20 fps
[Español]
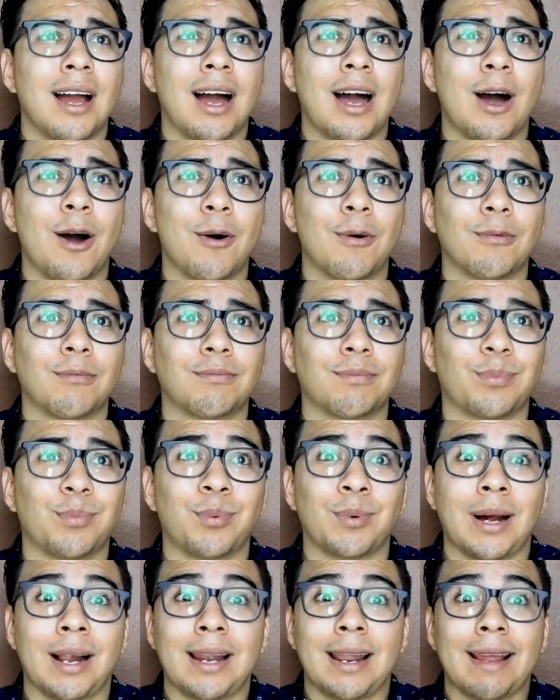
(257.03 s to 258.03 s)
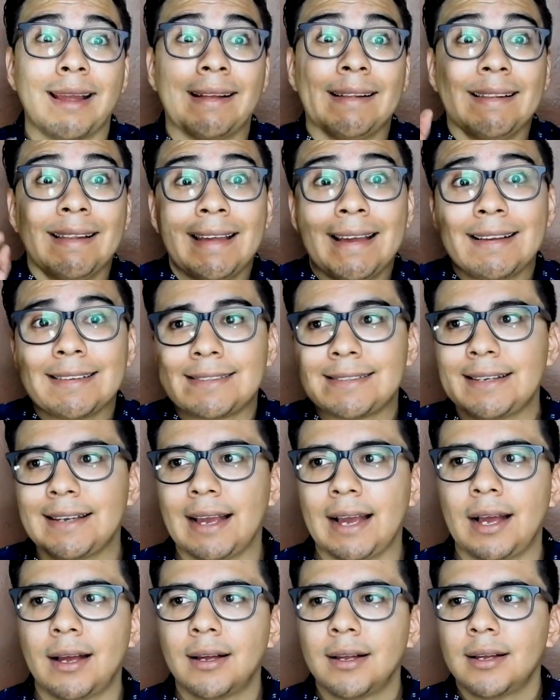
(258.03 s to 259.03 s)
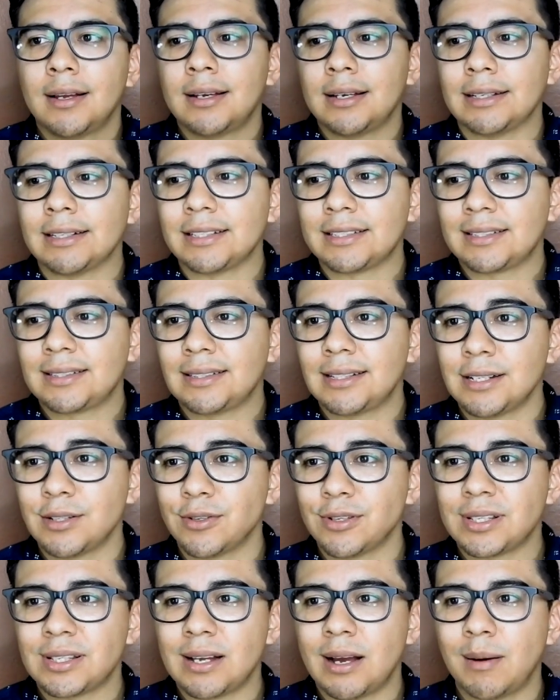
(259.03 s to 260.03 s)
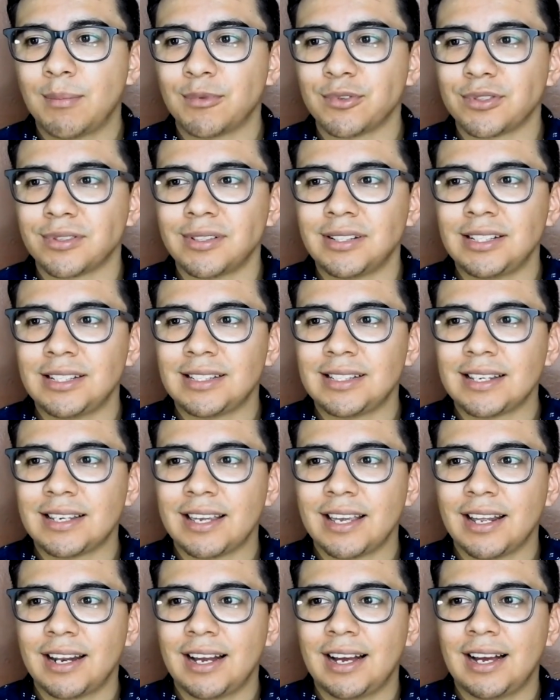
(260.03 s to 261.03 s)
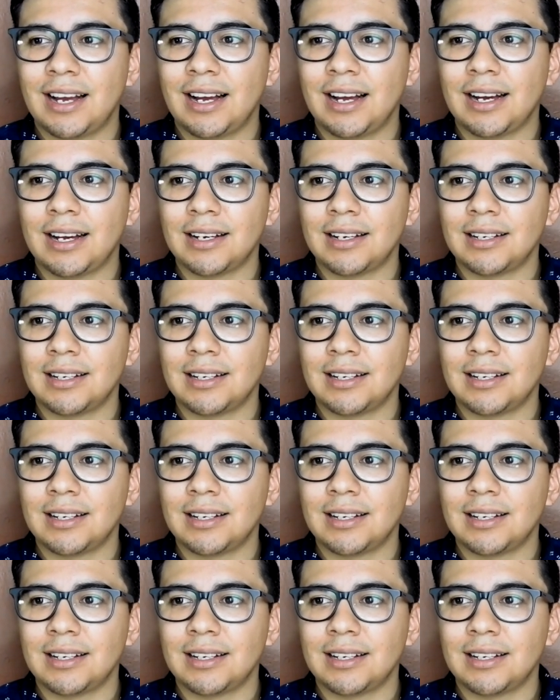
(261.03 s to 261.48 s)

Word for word: la iglesia, este, no estábamos ni siquiera...